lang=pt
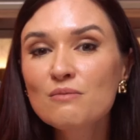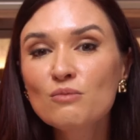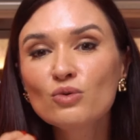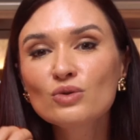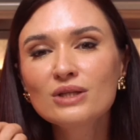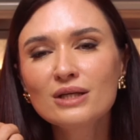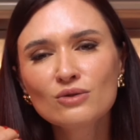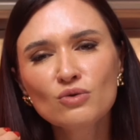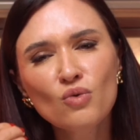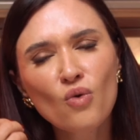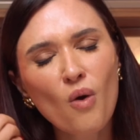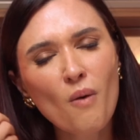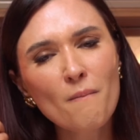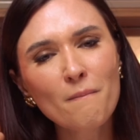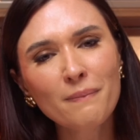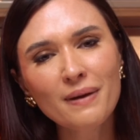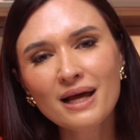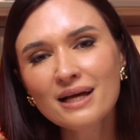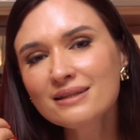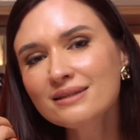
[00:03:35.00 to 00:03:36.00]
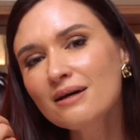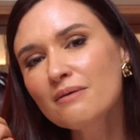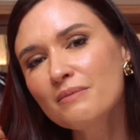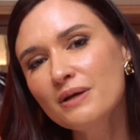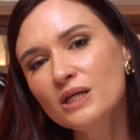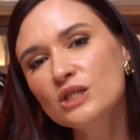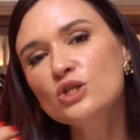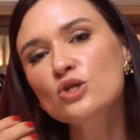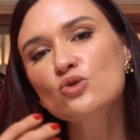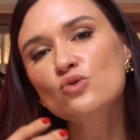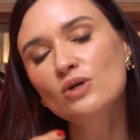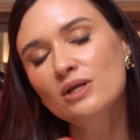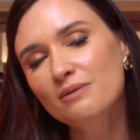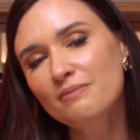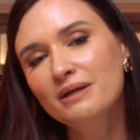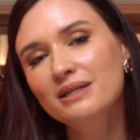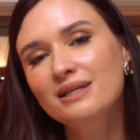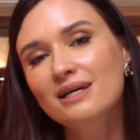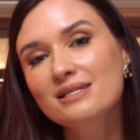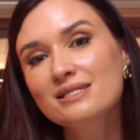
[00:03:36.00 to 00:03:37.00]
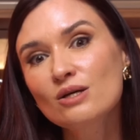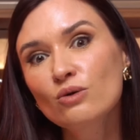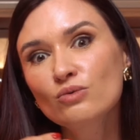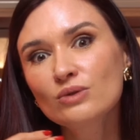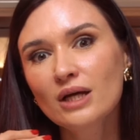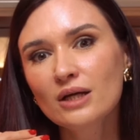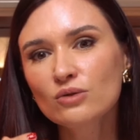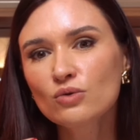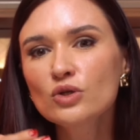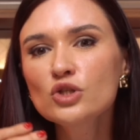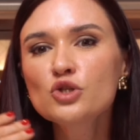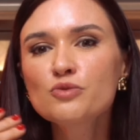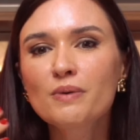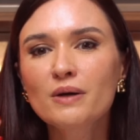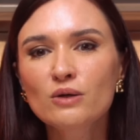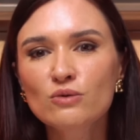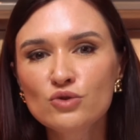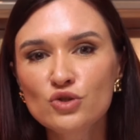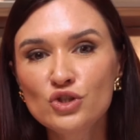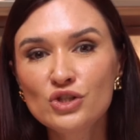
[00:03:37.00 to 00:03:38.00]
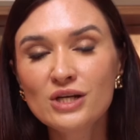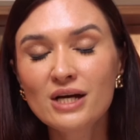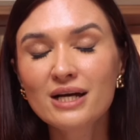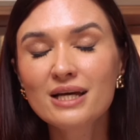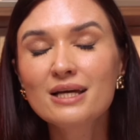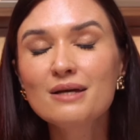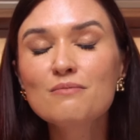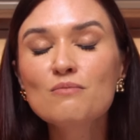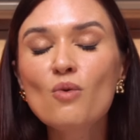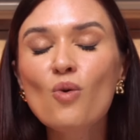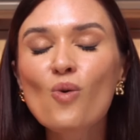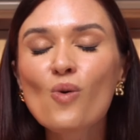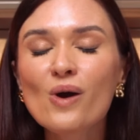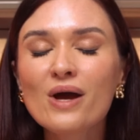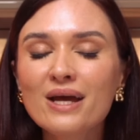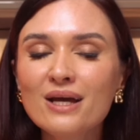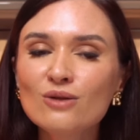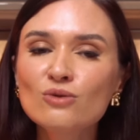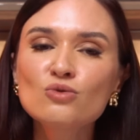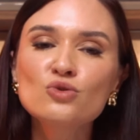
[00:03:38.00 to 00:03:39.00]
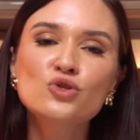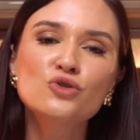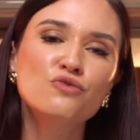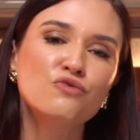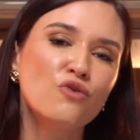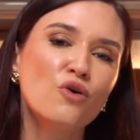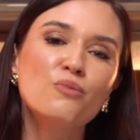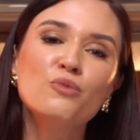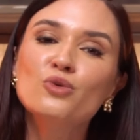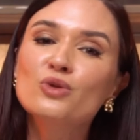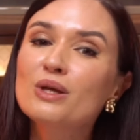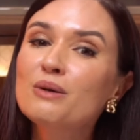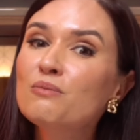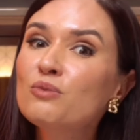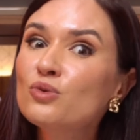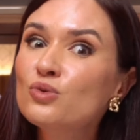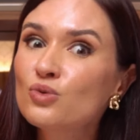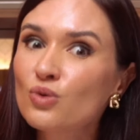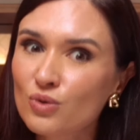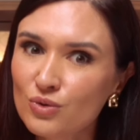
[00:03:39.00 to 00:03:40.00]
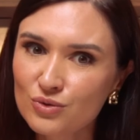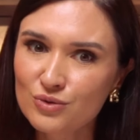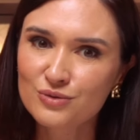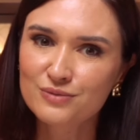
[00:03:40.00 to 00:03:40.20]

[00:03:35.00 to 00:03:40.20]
mudando completamente a sua alimentação da noite para o dia e morrendo de fome o tempo todo?